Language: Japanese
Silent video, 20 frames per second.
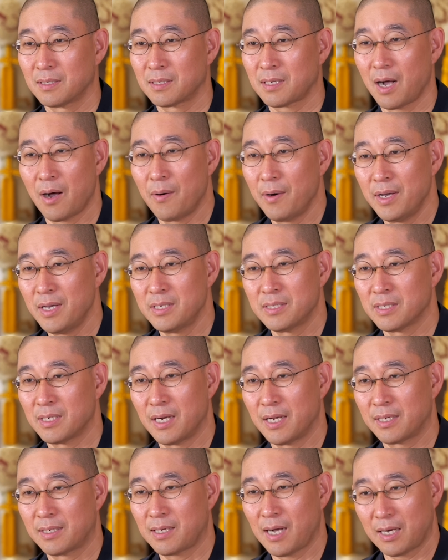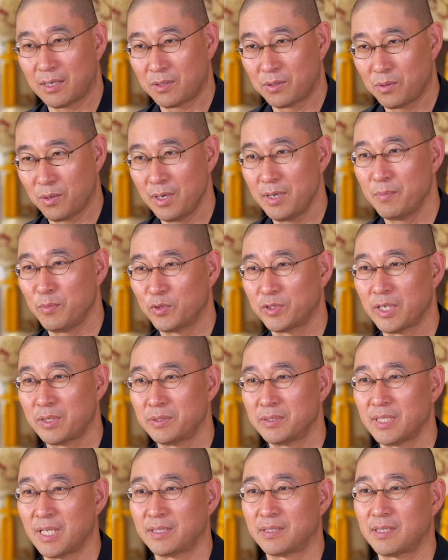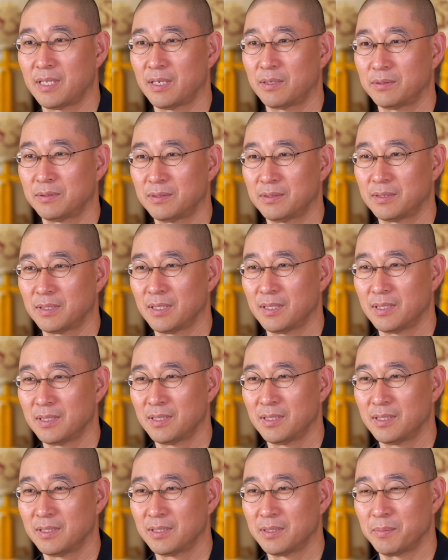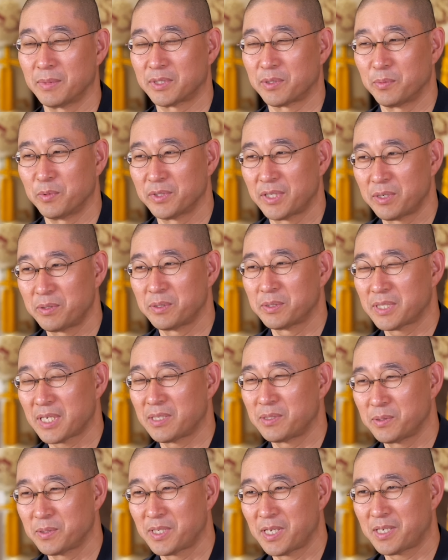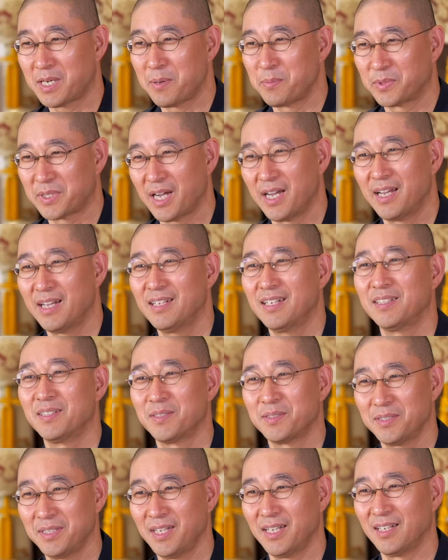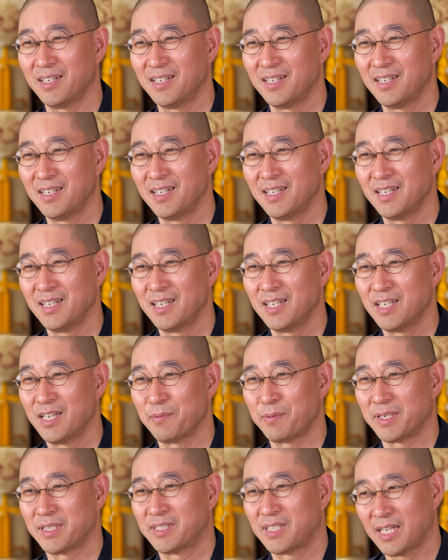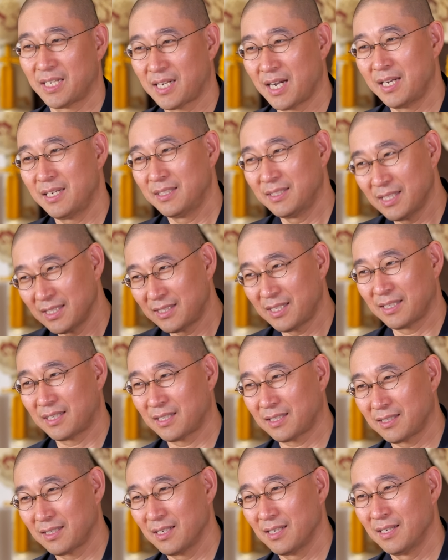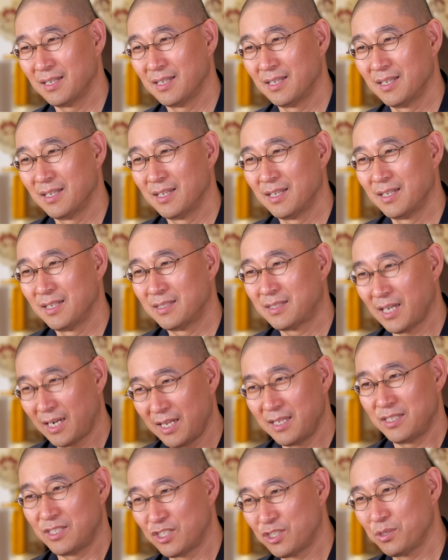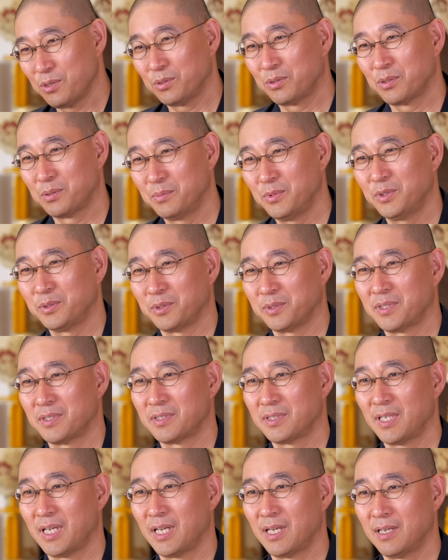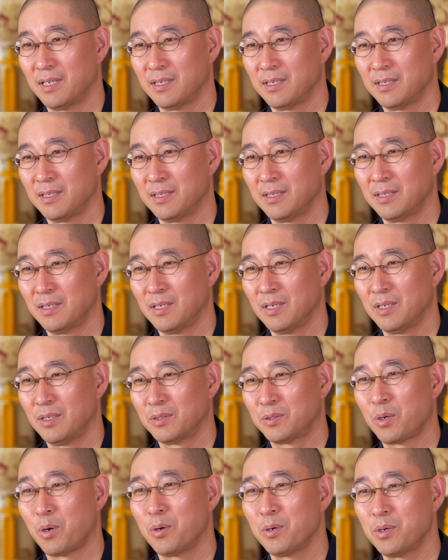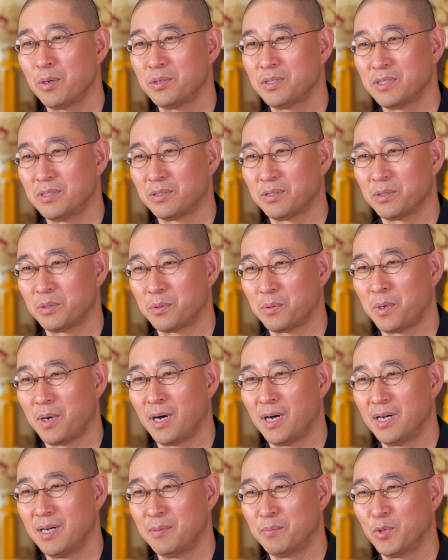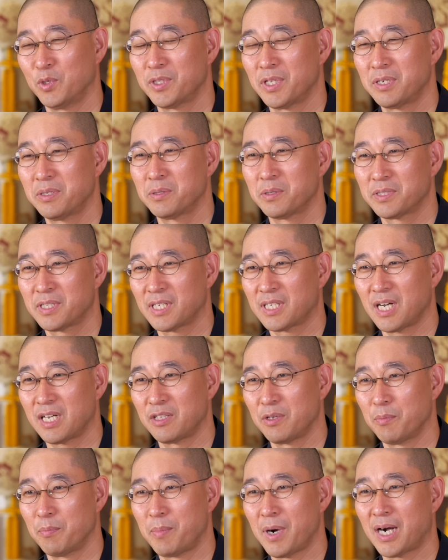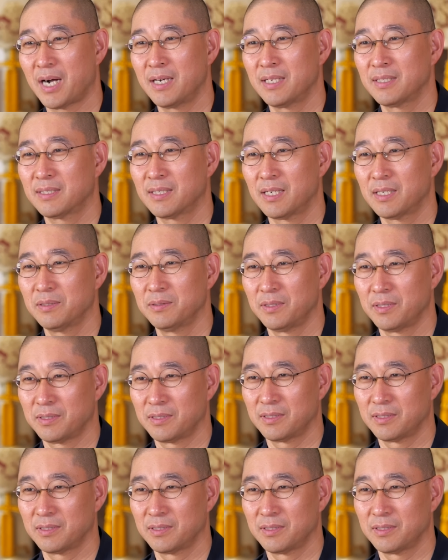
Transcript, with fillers: 可愛いじゃない、かっこいいモデルになってやるって。またモデルさんの世界も大変なんですね。やっぱり世界に出てチャレンジしようと思うとですね、東洋人っていうのはモデルの世界でも馬鹿にされるんで